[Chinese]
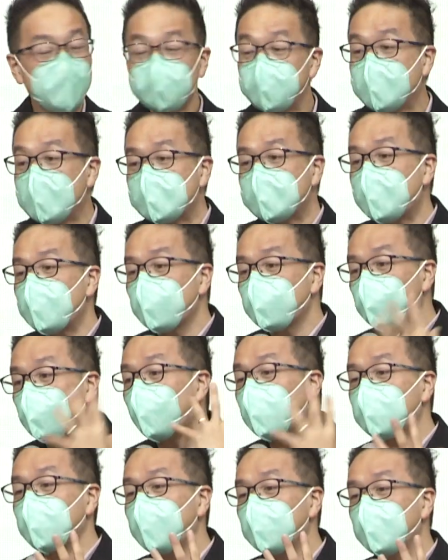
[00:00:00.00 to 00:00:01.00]
现在有多
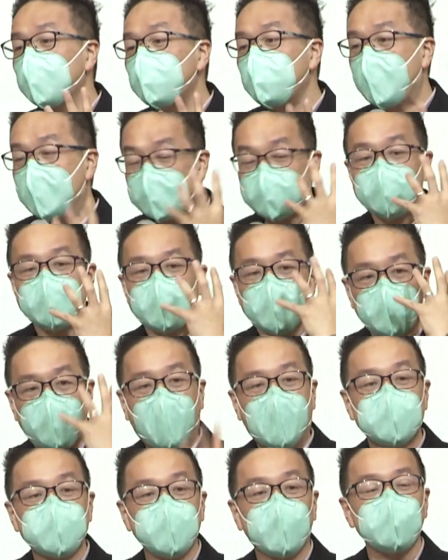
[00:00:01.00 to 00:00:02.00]
少人每次你
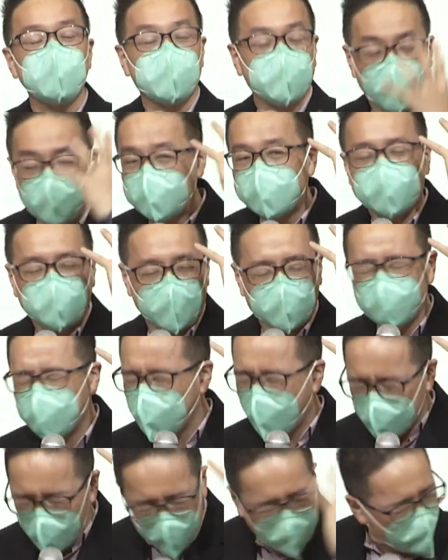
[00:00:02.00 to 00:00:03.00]
拍照的跟你长得
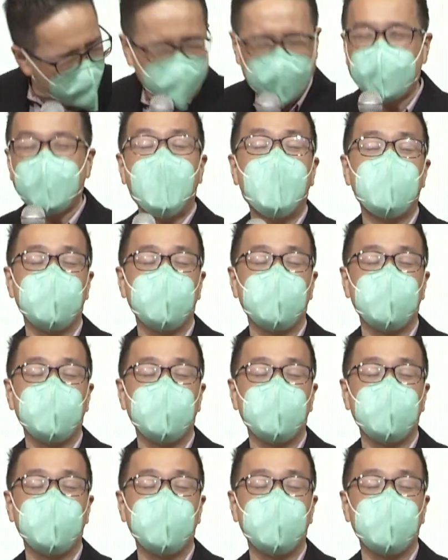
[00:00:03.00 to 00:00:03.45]
就是不一样？